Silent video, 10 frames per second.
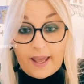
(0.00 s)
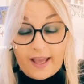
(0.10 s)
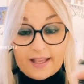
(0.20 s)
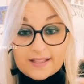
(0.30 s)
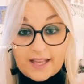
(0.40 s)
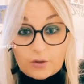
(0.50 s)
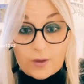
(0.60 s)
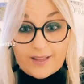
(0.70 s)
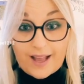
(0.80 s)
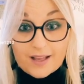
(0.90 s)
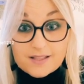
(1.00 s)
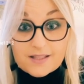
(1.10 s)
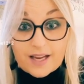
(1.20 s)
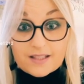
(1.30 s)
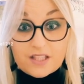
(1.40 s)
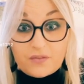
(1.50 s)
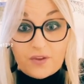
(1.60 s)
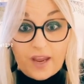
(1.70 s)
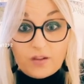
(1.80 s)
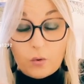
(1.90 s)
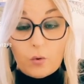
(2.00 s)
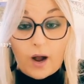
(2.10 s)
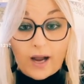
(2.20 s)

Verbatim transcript: Et ça doit être instinctif et non